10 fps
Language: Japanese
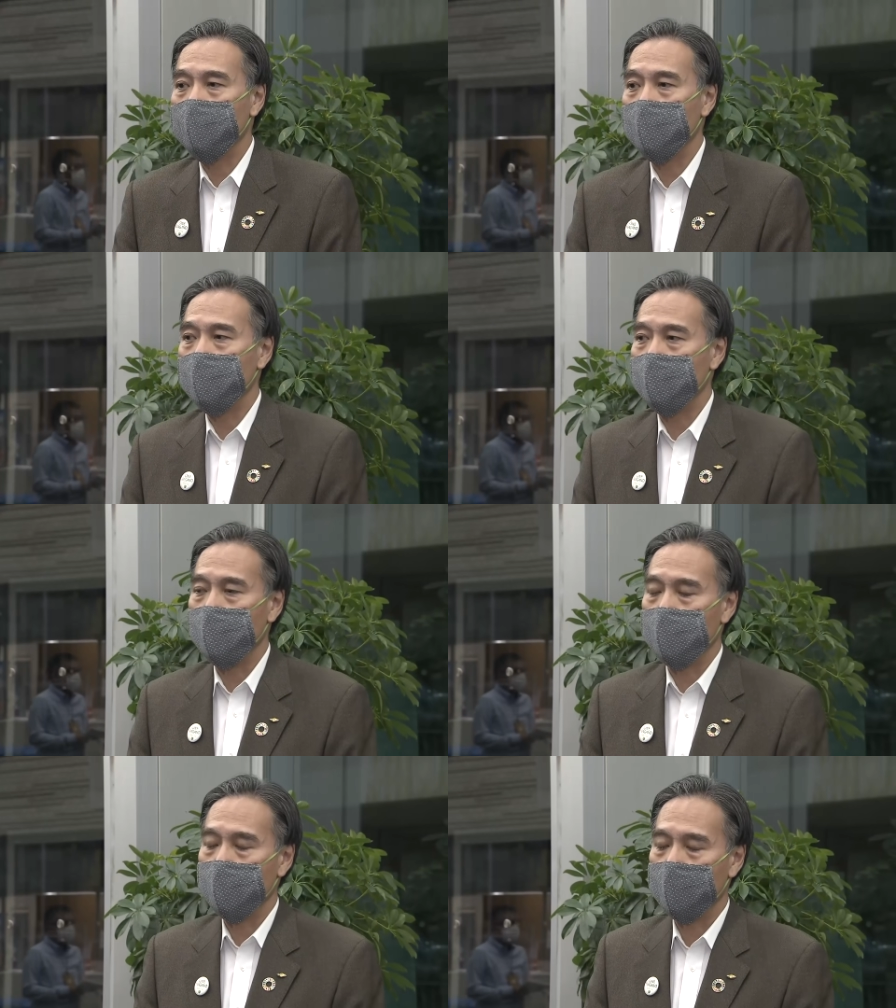増え
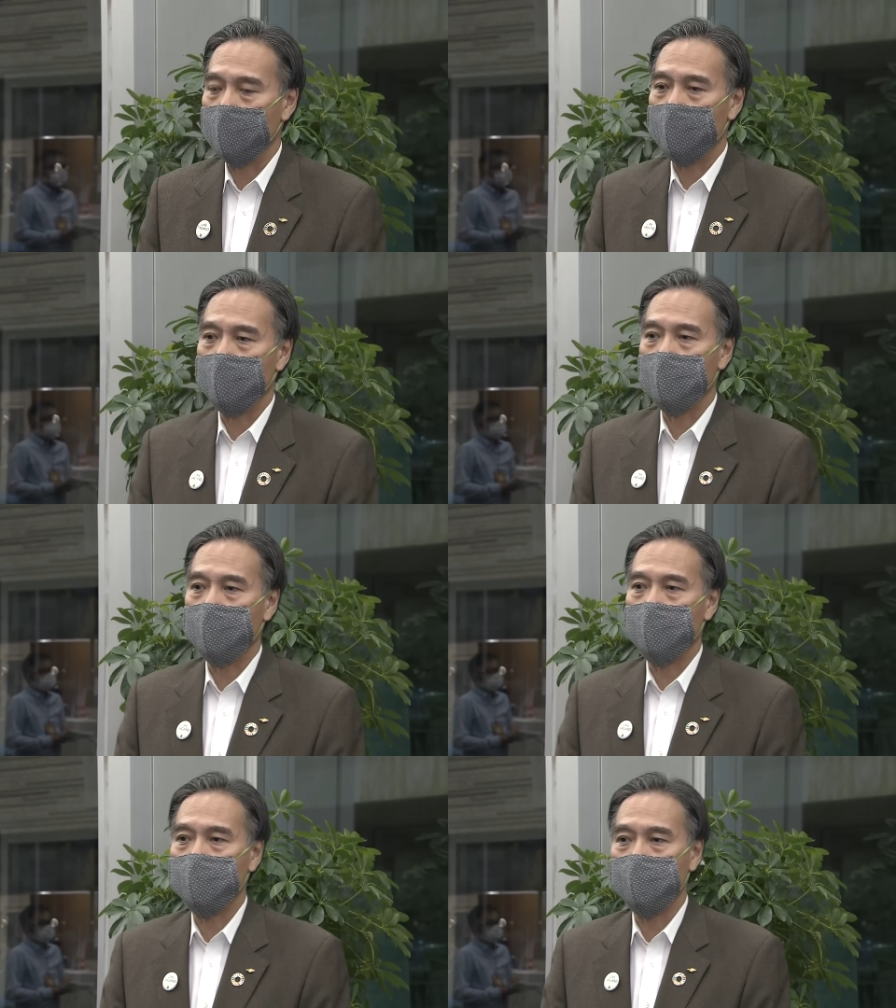
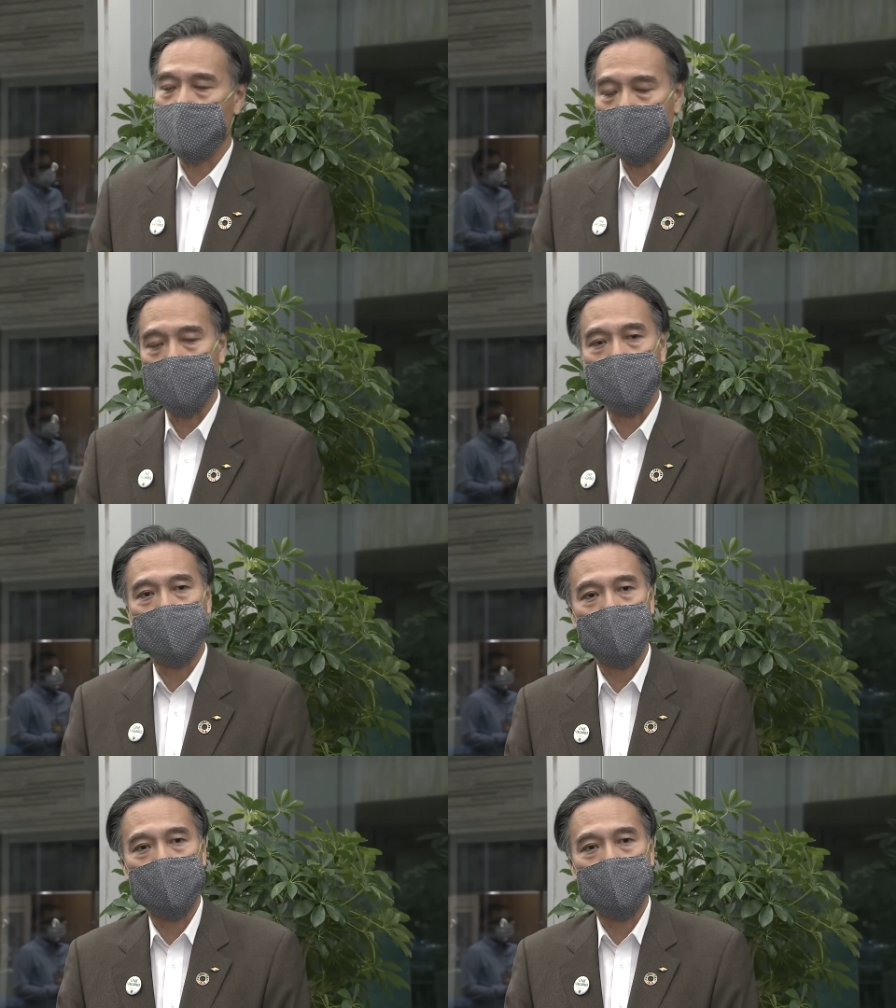てき、つつある